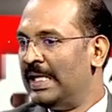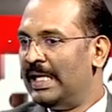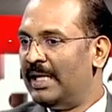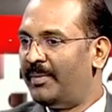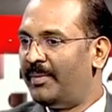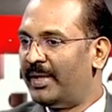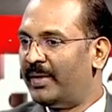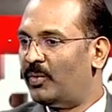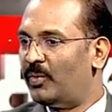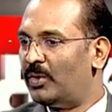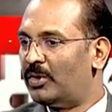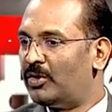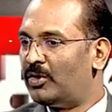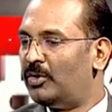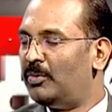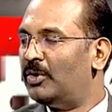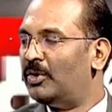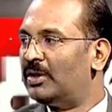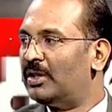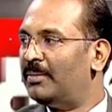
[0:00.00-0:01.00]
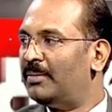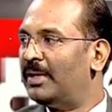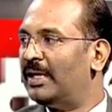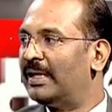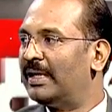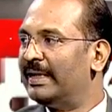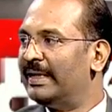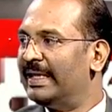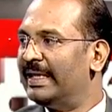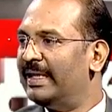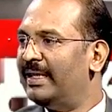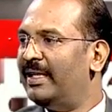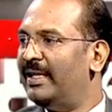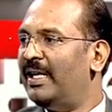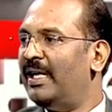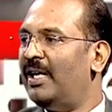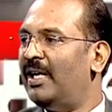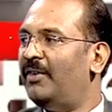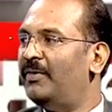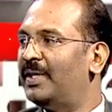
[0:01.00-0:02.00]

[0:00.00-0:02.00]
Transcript: இப்படி ஒட்டு மொத்தமாக எல்லா